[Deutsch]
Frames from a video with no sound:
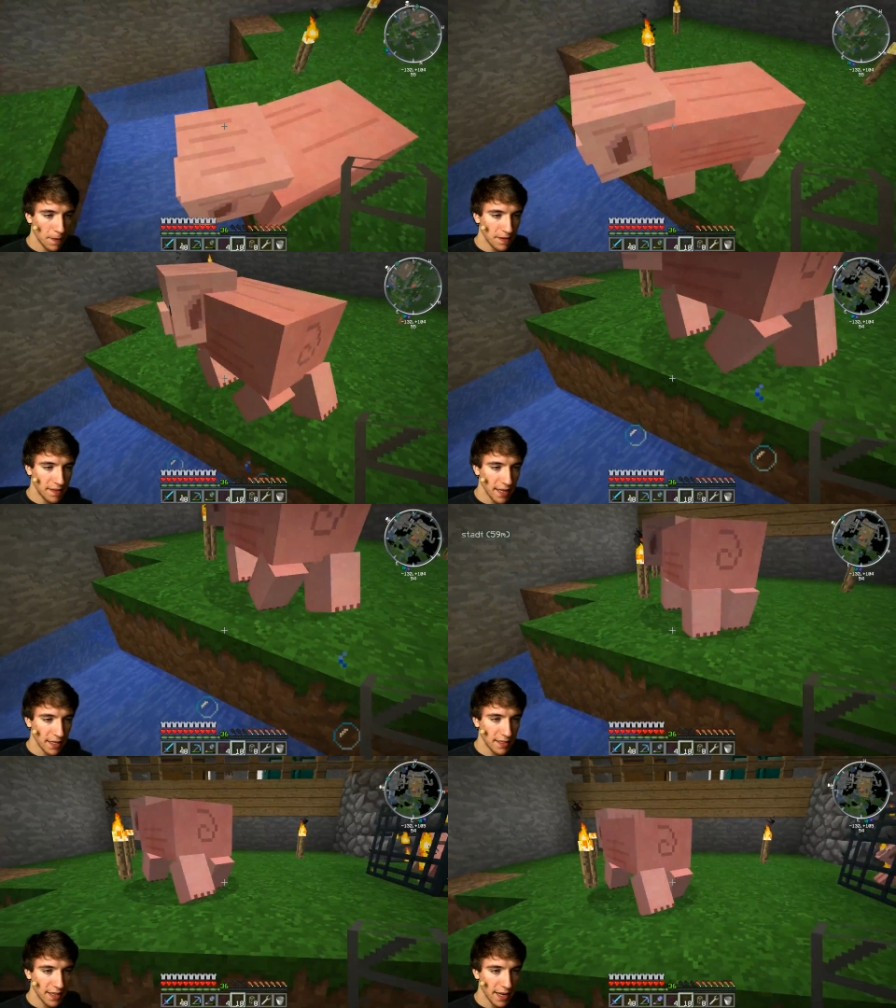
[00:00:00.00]
Attack,
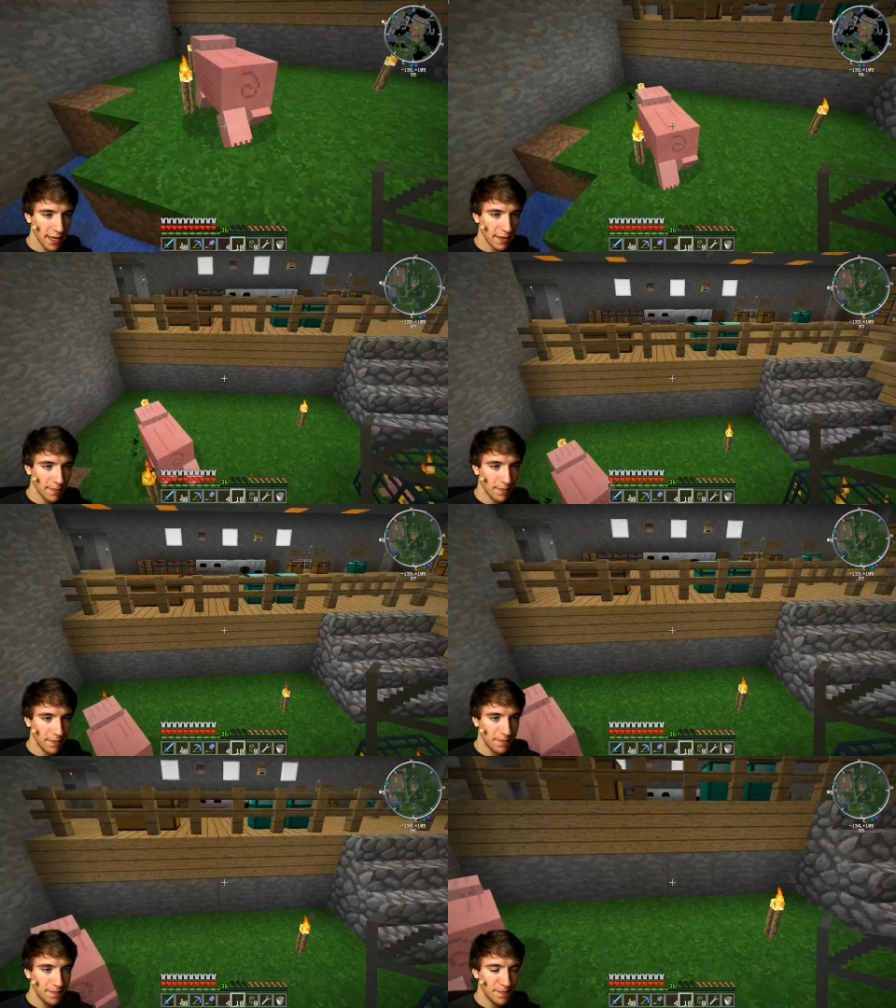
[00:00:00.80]
Attack.
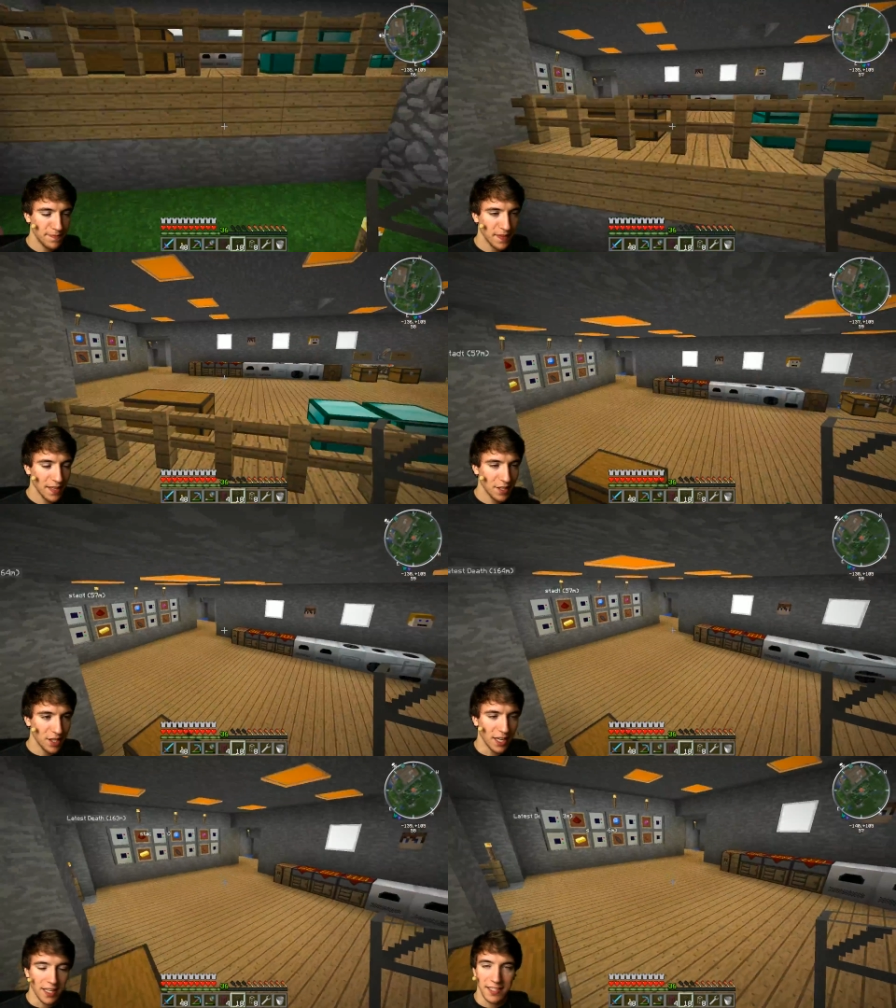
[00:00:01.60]

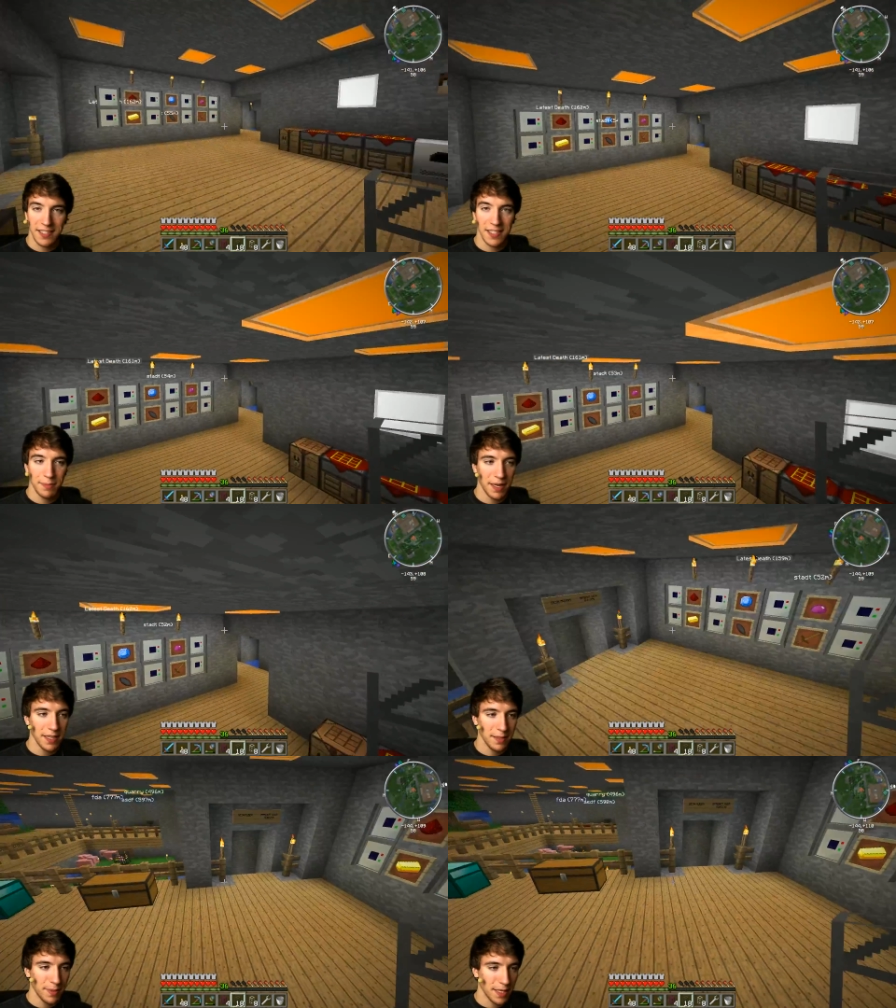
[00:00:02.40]
Schade, dass es diese Band
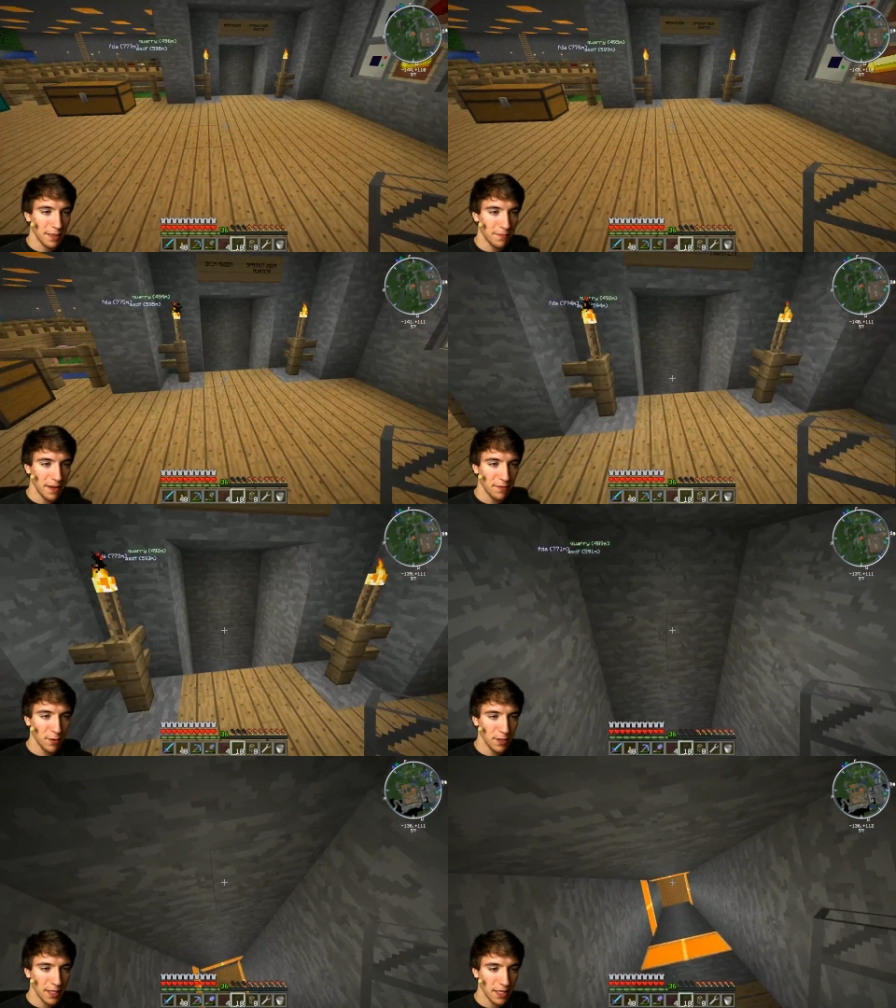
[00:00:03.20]
nicht mehr gibt. Wer von
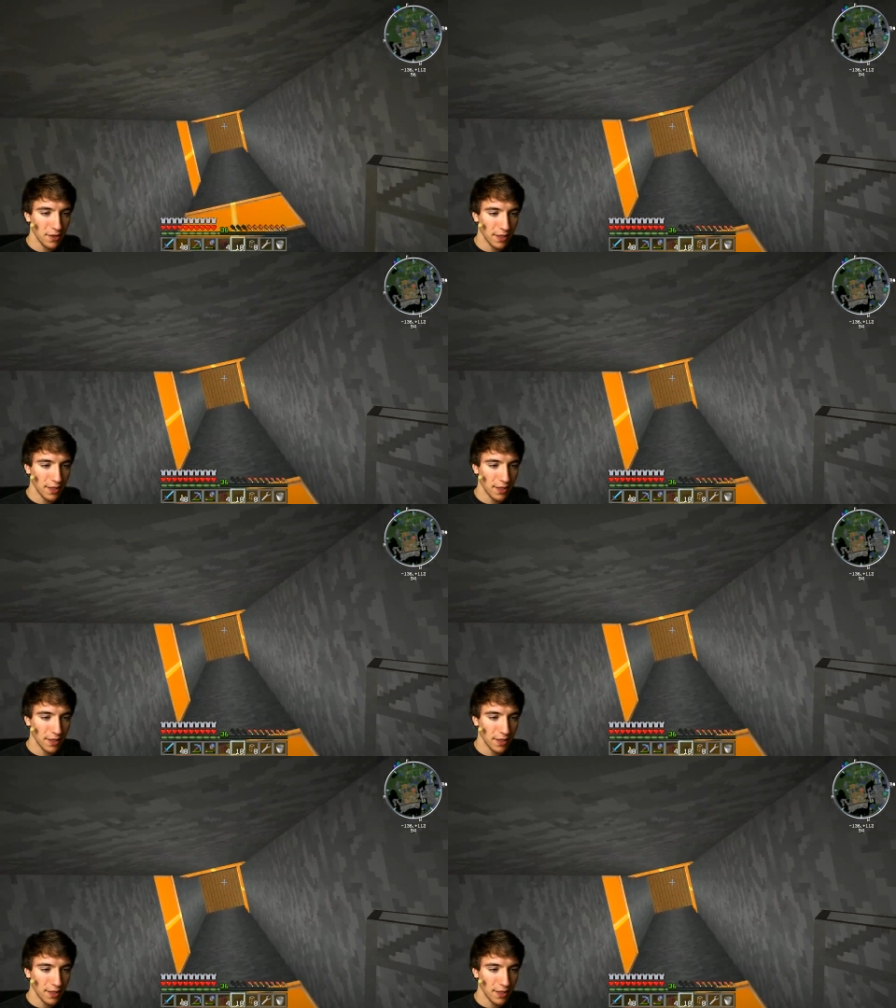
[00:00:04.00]
euch kennt noch